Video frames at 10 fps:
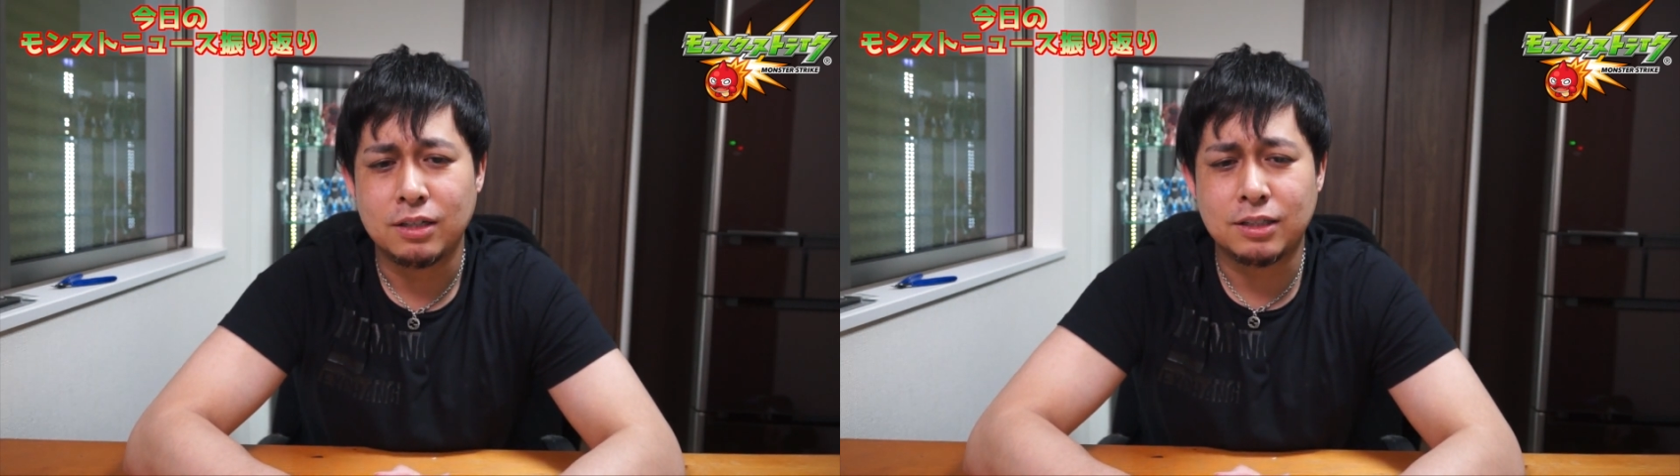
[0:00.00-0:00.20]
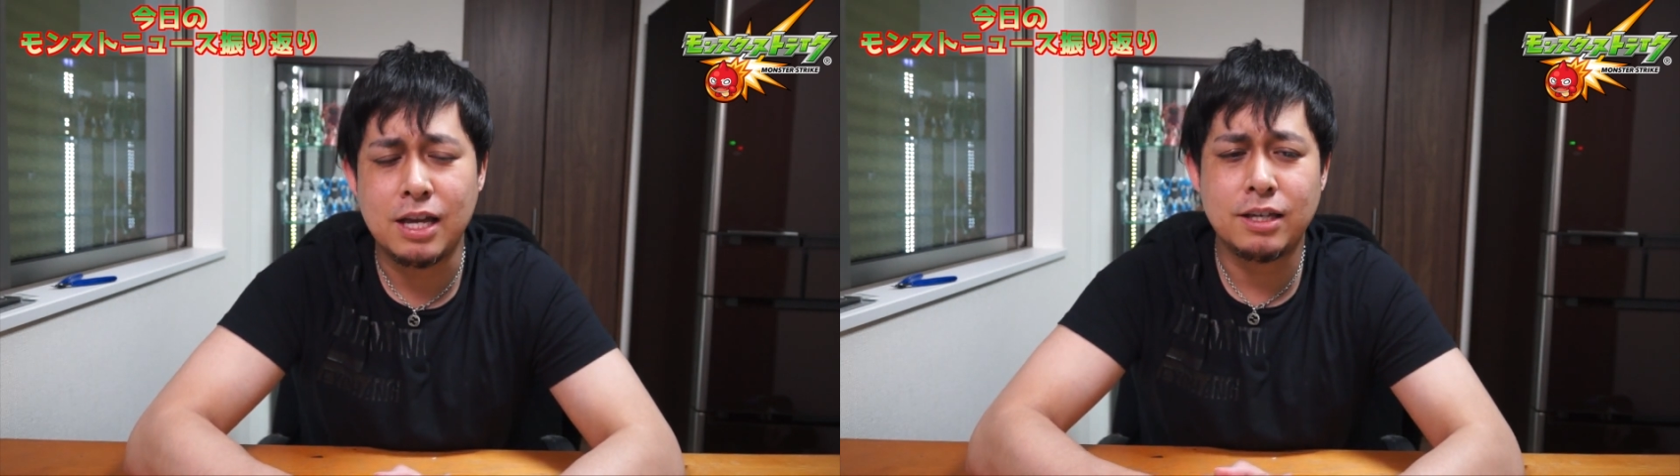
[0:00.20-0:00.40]

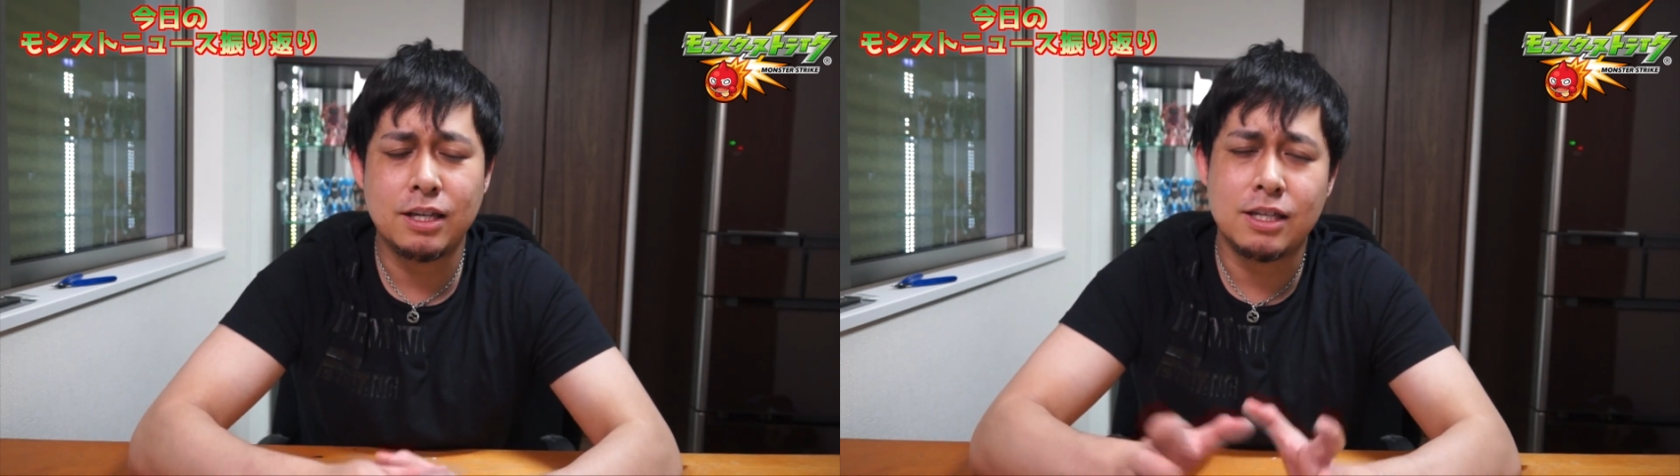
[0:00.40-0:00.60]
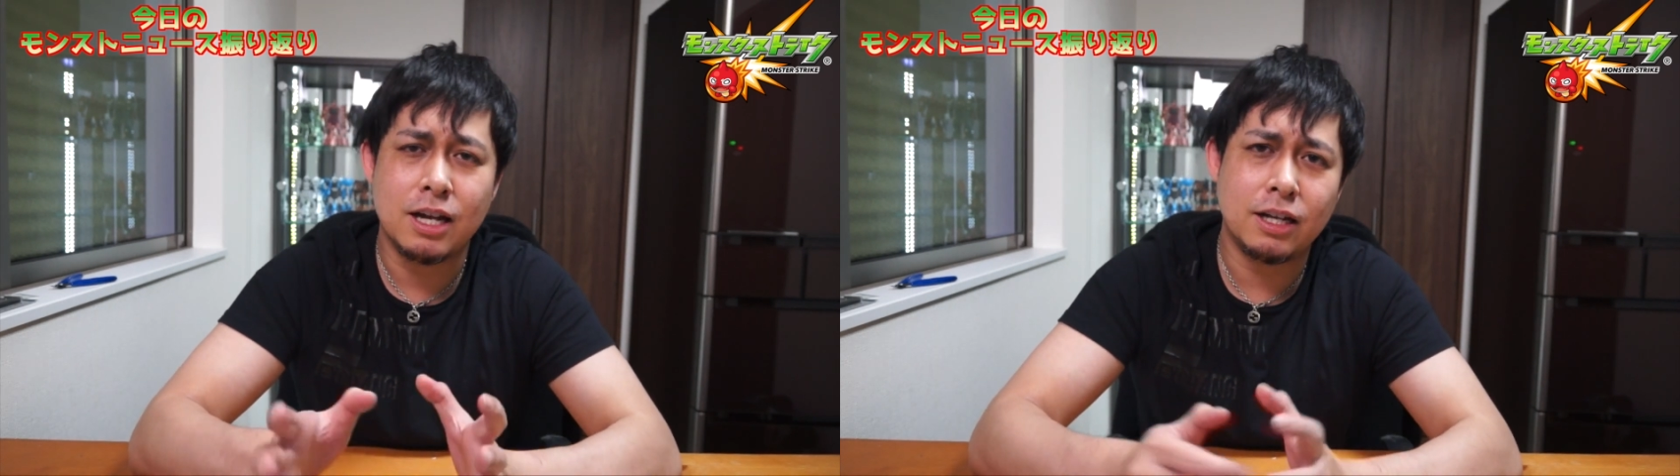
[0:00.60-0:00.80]
最
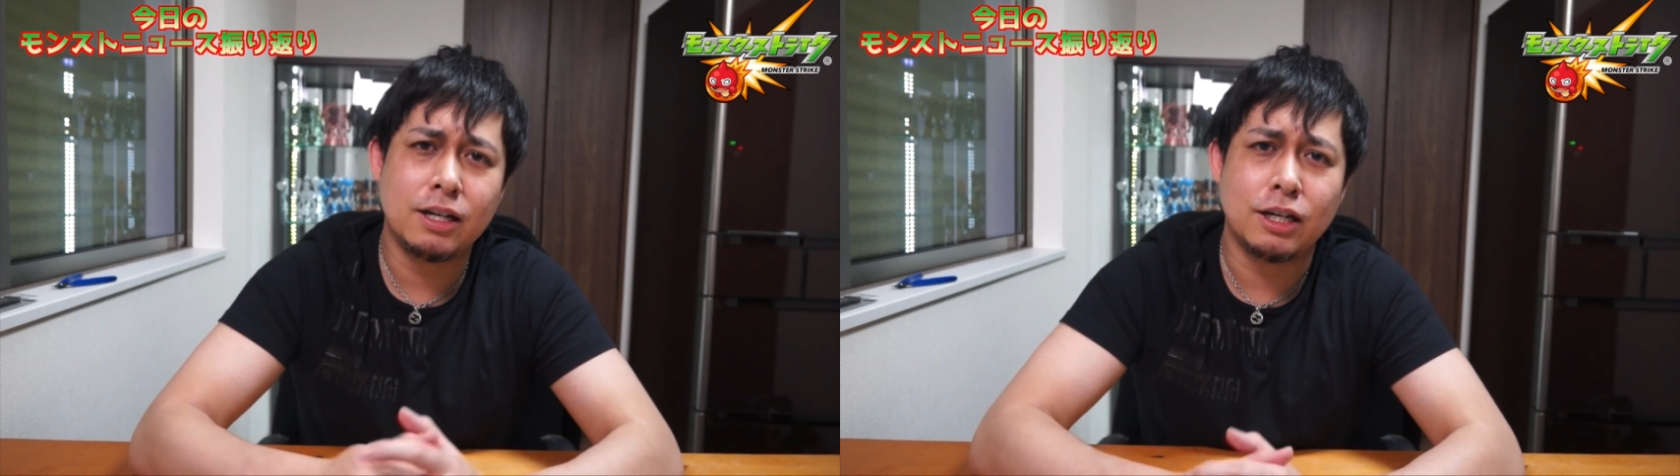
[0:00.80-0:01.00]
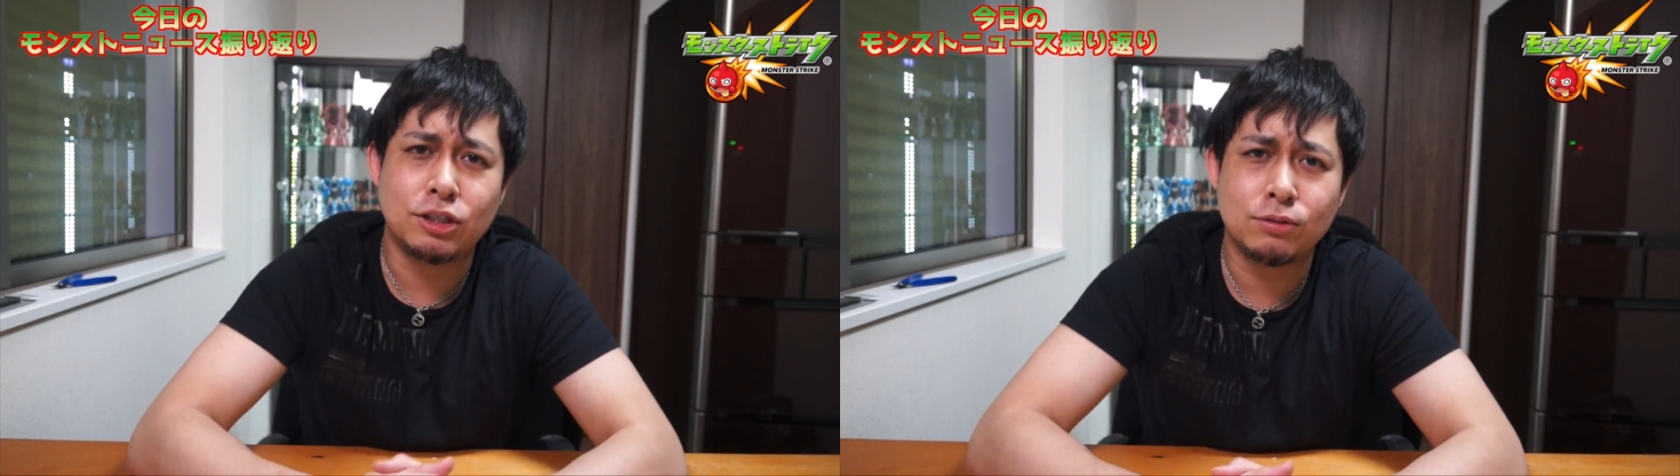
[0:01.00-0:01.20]
近流
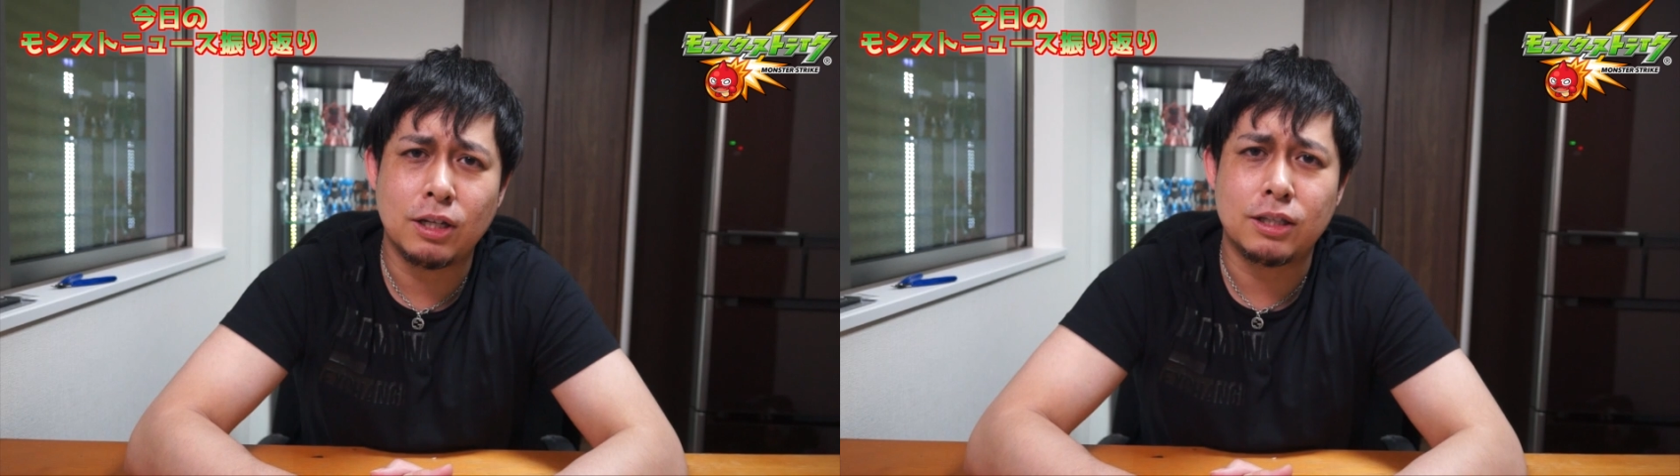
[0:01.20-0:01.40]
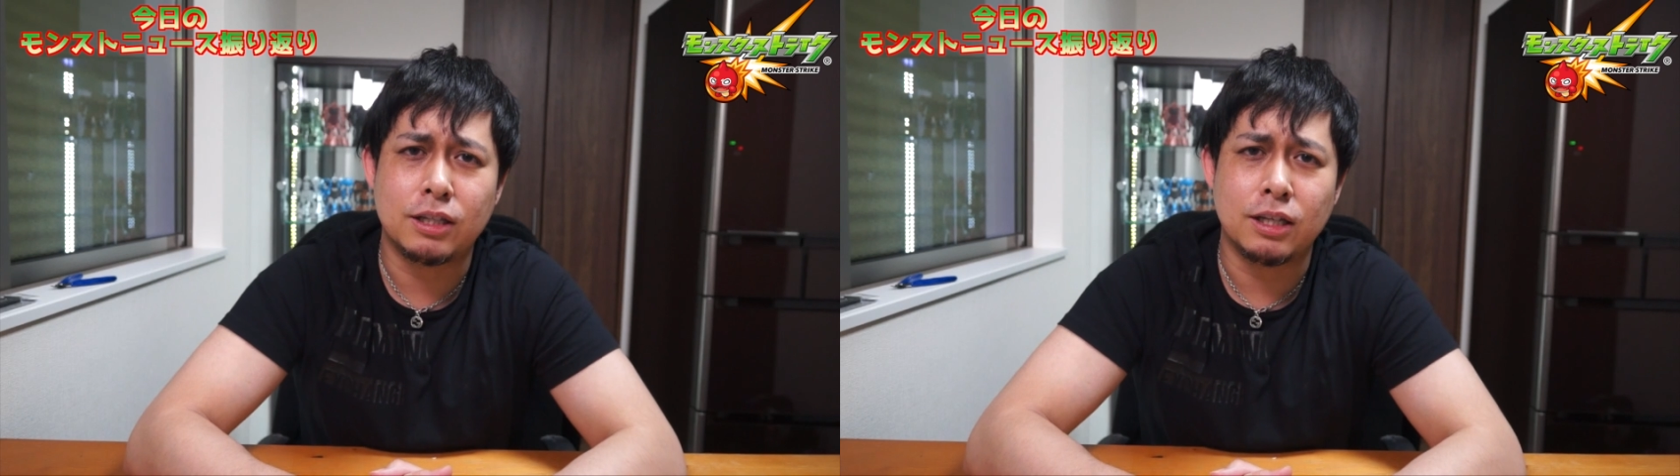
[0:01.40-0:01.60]
れが一緒になっ